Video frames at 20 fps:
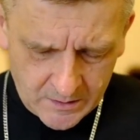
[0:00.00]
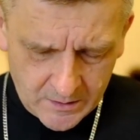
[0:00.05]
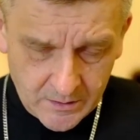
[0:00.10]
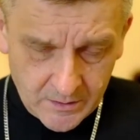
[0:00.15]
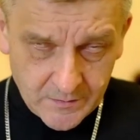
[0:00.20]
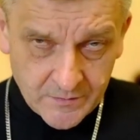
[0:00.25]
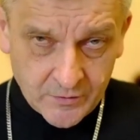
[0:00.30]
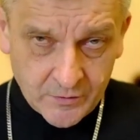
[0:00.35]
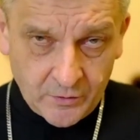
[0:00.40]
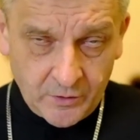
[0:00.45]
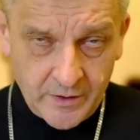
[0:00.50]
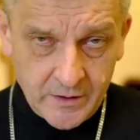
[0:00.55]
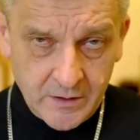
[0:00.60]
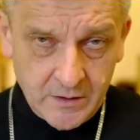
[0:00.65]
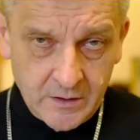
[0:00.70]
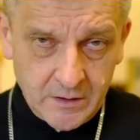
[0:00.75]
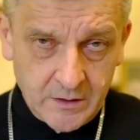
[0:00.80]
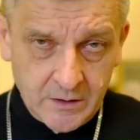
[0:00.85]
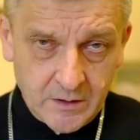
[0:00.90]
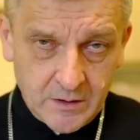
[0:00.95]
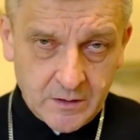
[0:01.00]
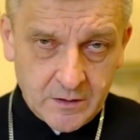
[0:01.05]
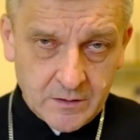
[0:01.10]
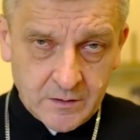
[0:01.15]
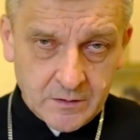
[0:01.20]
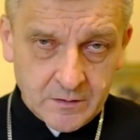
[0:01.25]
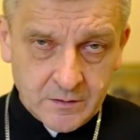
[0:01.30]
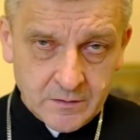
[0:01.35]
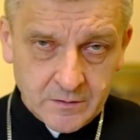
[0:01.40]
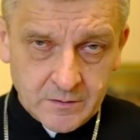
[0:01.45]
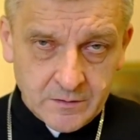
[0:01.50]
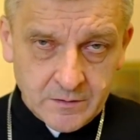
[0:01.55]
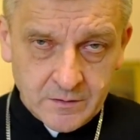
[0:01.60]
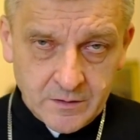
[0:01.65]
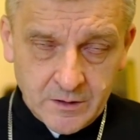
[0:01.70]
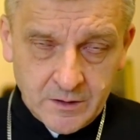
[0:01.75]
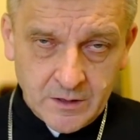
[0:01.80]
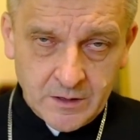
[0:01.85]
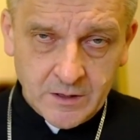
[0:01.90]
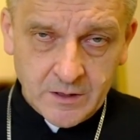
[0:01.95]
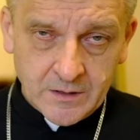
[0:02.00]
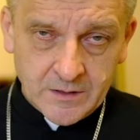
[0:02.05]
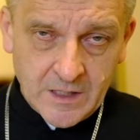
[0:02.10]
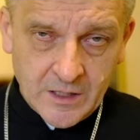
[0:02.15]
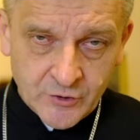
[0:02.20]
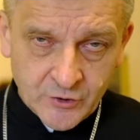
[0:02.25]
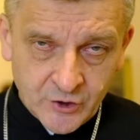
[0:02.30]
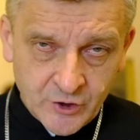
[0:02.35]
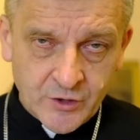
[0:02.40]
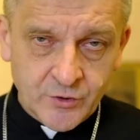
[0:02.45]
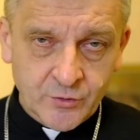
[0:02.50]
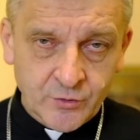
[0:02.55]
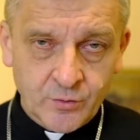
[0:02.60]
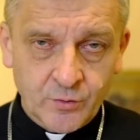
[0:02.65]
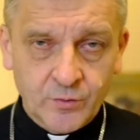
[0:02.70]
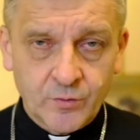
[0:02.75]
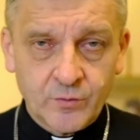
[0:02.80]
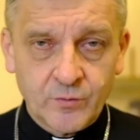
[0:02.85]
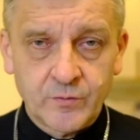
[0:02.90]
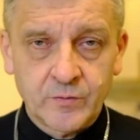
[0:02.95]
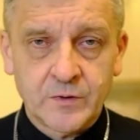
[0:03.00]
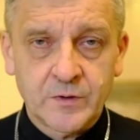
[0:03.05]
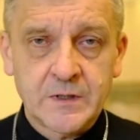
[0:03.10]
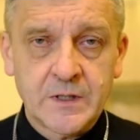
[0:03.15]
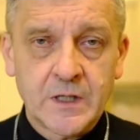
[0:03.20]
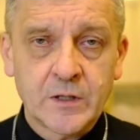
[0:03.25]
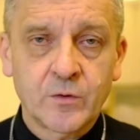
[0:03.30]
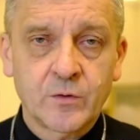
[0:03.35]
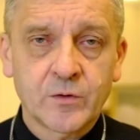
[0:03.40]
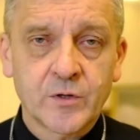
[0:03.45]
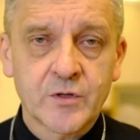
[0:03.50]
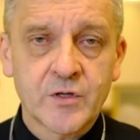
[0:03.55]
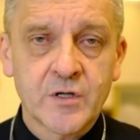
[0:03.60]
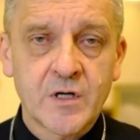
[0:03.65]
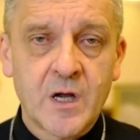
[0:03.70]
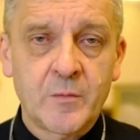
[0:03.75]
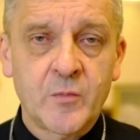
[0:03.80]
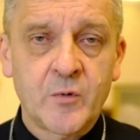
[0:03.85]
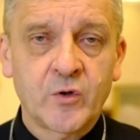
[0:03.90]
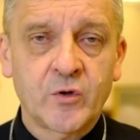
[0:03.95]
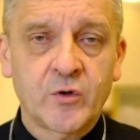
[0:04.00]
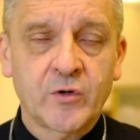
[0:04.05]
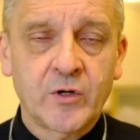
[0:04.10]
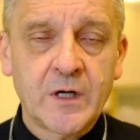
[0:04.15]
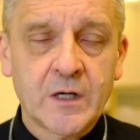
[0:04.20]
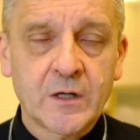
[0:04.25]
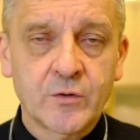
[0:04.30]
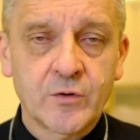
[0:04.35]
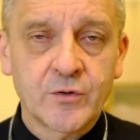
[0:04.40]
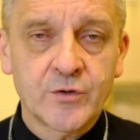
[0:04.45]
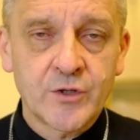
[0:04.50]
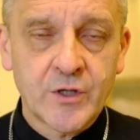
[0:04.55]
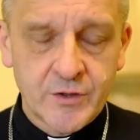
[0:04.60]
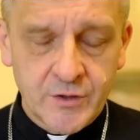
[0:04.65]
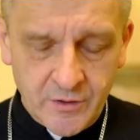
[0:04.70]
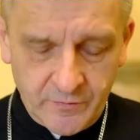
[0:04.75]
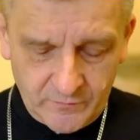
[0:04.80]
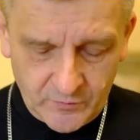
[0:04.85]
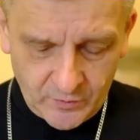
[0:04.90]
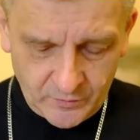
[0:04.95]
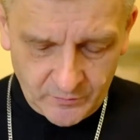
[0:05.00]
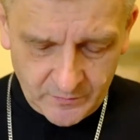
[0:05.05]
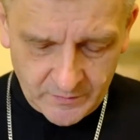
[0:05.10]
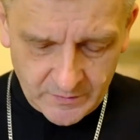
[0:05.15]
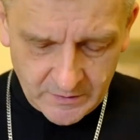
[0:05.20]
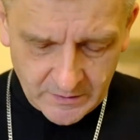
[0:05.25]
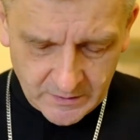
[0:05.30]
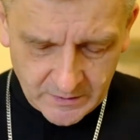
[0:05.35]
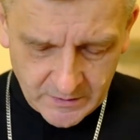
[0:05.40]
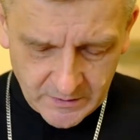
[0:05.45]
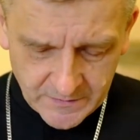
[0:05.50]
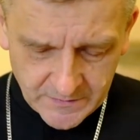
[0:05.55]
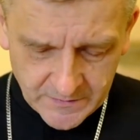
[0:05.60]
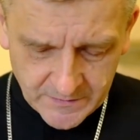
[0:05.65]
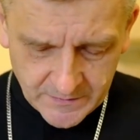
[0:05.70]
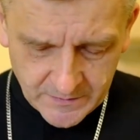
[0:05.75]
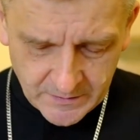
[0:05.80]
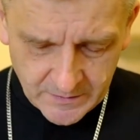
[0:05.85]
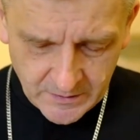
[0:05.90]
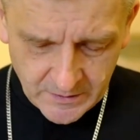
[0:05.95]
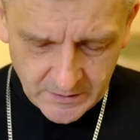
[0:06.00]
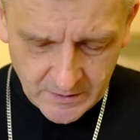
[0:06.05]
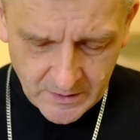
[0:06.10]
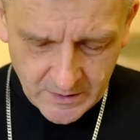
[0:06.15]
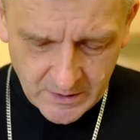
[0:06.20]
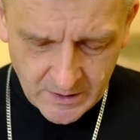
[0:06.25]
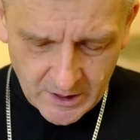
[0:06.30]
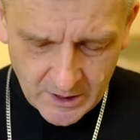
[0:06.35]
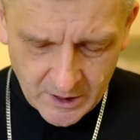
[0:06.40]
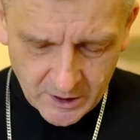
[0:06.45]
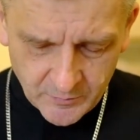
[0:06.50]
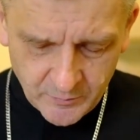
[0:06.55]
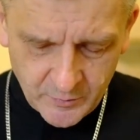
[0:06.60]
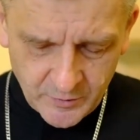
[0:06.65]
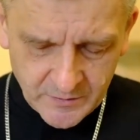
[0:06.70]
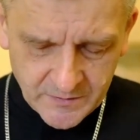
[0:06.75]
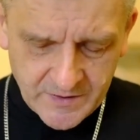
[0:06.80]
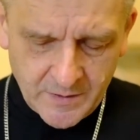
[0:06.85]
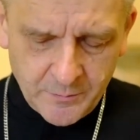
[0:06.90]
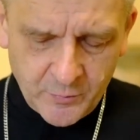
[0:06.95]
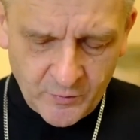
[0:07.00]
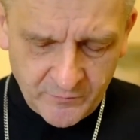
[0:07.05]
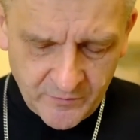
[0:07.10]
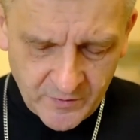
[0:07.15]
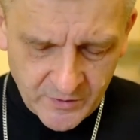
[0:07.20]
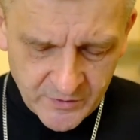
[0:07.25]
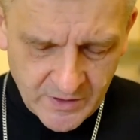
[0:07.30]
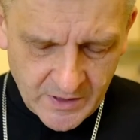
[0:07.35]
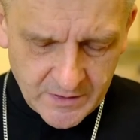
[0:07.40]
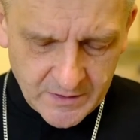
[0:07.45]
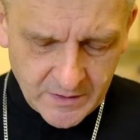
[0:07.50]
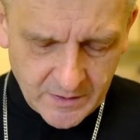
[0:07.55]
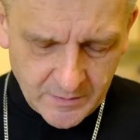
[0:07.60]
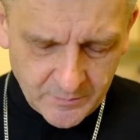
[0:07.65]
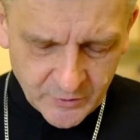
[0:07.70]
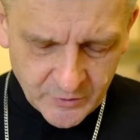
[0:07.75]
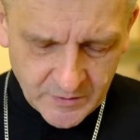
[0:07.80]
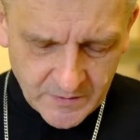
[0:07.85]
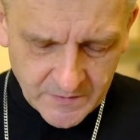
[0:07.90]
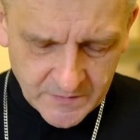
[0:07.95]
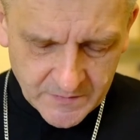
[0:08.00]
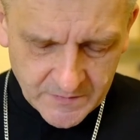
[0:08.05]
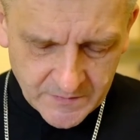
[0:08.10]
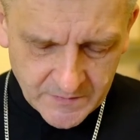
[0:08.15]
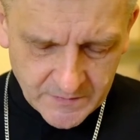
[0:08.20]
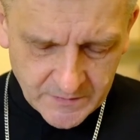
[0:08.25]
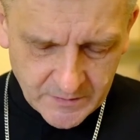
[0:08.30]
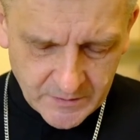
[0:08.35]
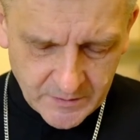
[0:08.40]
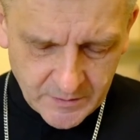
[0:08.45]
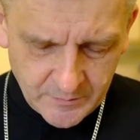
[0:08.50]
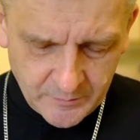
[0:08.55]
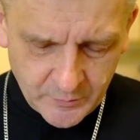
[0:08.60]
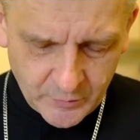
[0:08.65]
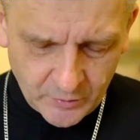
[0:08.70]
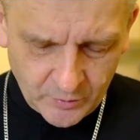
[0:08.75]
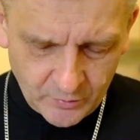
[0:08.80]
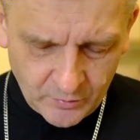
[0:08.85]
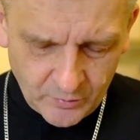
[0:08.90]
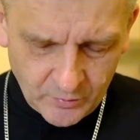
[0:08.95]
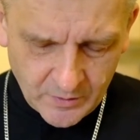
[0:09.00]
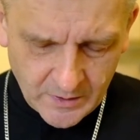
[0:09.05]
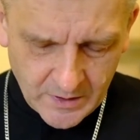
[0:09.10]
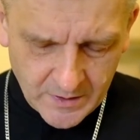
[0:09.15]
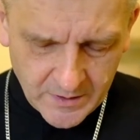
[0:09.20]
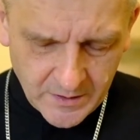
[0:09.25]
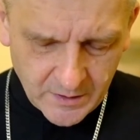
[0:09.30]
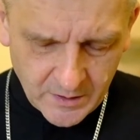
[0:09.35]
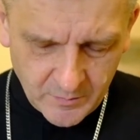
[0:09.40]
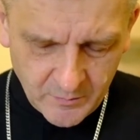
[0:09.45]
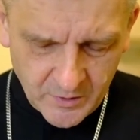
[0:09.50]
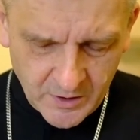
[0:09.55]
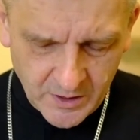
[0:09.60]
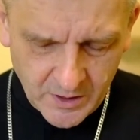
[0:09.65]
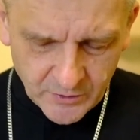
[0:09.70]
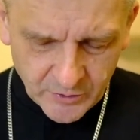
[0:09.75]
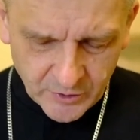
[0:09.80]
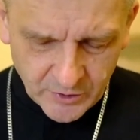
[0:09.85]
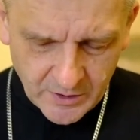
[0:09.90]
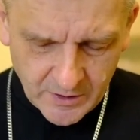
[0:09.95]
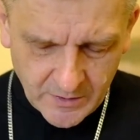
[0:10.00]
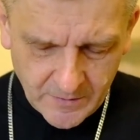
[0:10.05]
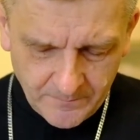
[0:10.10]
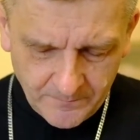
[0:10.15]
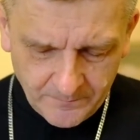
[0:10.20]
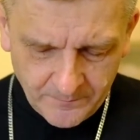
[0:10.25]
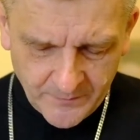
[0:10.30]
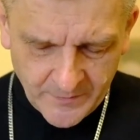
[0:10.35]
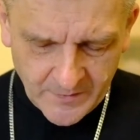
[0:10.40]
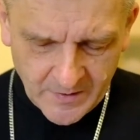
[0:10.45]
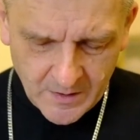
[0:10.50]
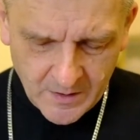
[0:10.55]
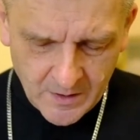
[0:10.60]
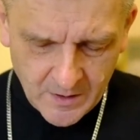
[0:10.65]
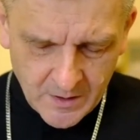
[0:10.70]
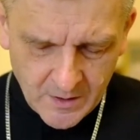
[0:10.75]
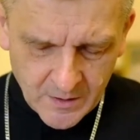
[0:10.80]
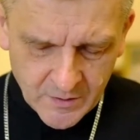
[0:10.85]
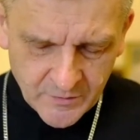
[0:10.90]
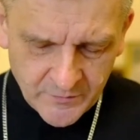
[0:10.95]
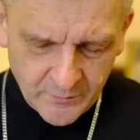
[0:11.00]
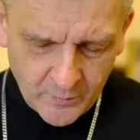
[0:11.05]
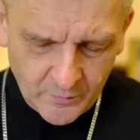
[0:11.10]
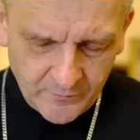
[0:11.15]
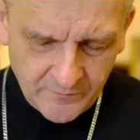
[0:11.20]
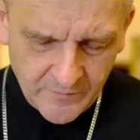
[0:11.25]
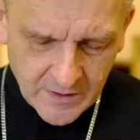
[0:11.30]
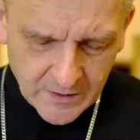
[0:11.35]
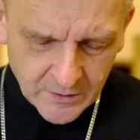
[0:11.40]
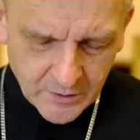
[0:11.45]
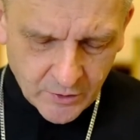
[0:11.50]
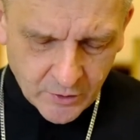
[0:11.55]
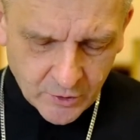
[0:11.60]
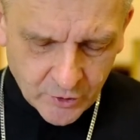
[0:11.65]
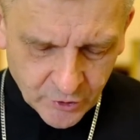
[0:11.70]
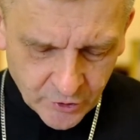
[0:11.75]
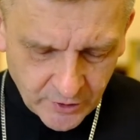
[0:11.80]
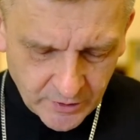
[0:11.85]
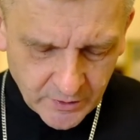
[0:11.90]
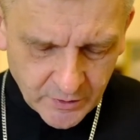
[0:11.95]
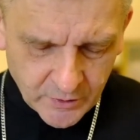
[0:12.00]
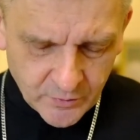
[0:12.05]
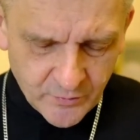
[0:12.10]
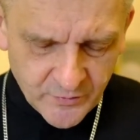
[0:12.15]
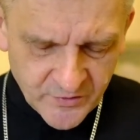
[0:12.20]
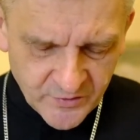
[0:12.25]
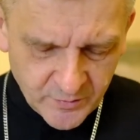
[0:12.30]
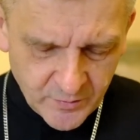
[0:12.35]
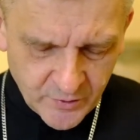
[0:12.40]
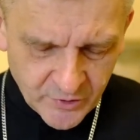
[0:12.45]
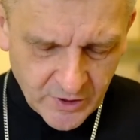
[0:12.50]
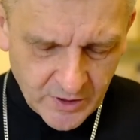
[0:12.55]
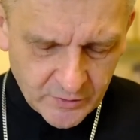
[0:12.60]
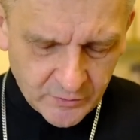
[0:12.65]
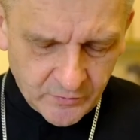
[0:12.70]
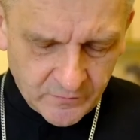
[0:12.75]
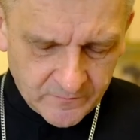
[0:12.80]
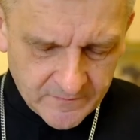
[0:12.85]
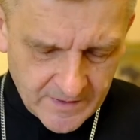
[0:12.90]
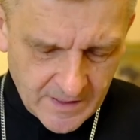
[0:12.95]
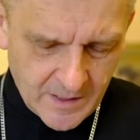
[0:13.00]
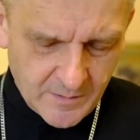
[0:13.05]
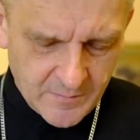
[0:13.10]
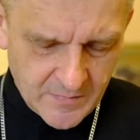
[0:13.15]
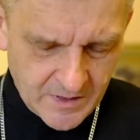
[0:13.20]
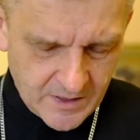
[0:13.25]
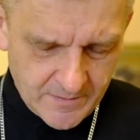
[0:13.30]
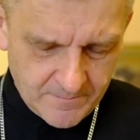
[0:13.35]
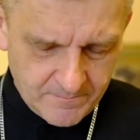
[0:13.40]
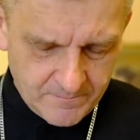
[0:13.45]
Z kolei e, ta rzeź, którą tak określamy jako rzeźni wiątek, jest jakby zapowiedziana przez y, proroka Jeremiasza w słowach krzyk usłyszano w rama,